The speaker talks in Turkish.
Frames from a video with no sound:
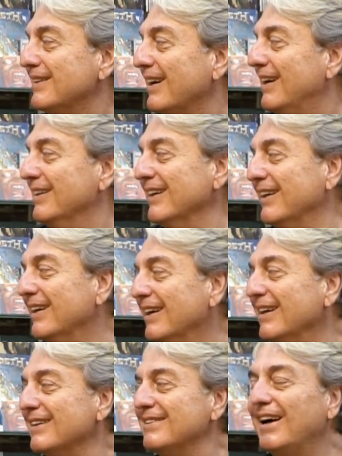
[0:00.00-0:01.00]
yani
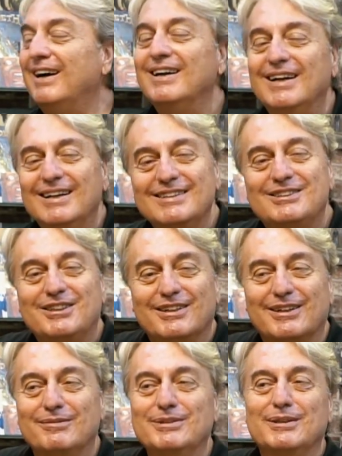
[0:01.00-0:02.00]

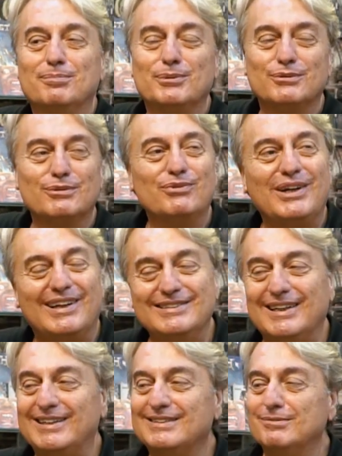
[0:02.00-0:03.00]
şaka mı yapıyorsun
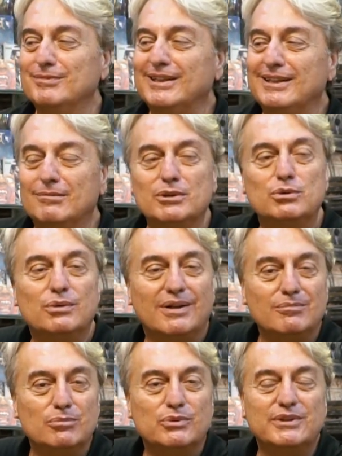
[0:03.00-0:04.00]
filan derdim de ama şu
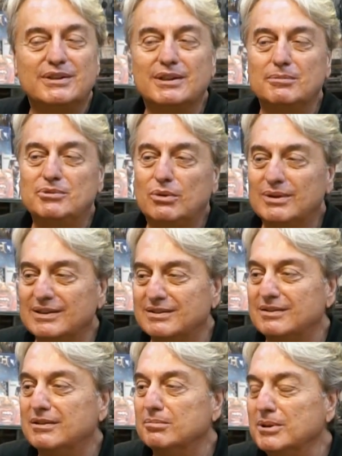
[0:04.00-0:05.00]
an bunların hepsi
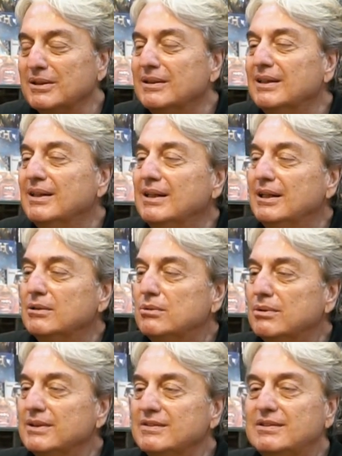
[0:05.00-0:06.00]
olası tabii.
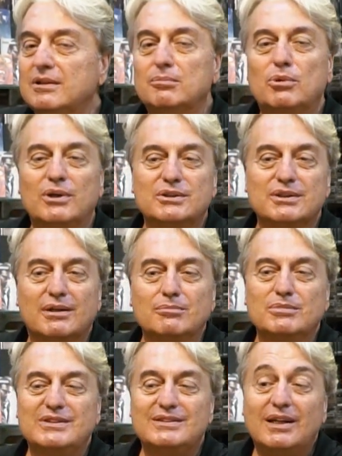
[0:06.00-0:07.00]
Dolayısıyla bu
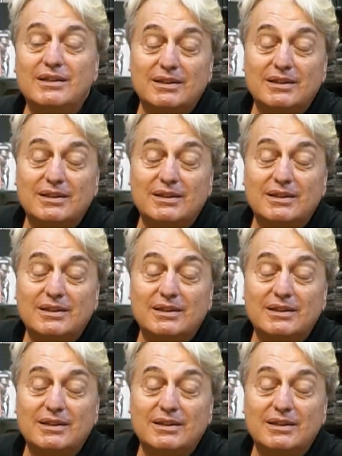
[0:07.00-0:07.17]
açıdan bizler